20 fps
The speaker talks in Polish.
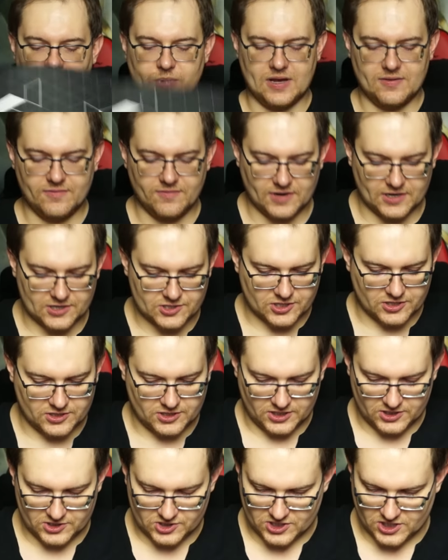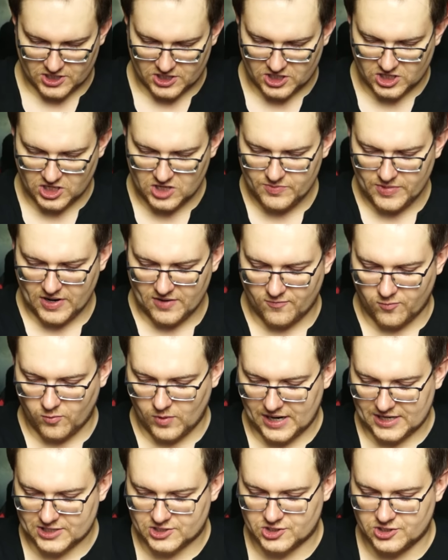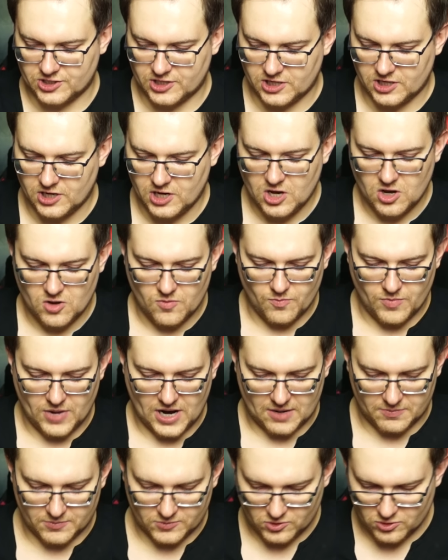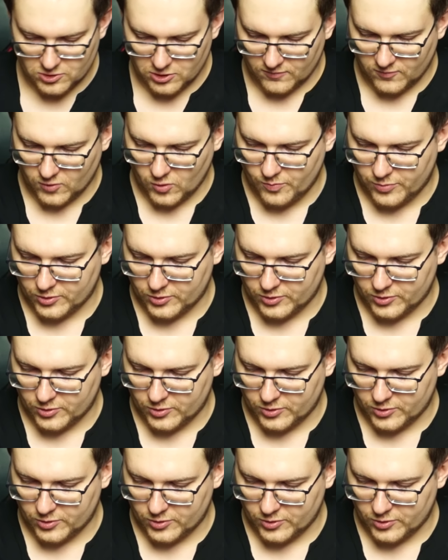mam wrażenie, że chyba właśnie mam nową